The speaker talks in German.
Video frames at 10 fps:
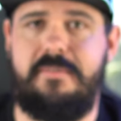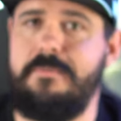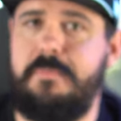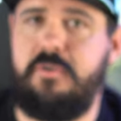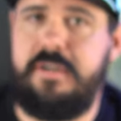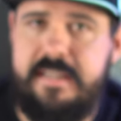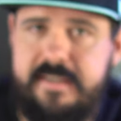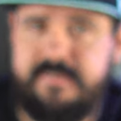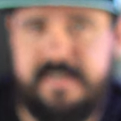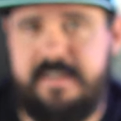was man noch
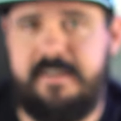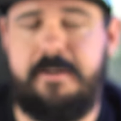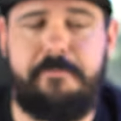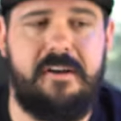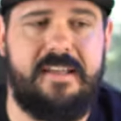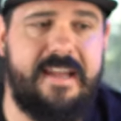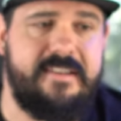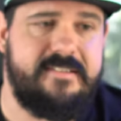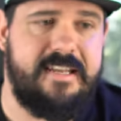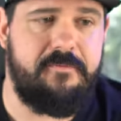nicht gesehen hat, aber
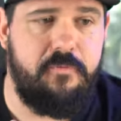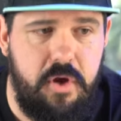gerne sehen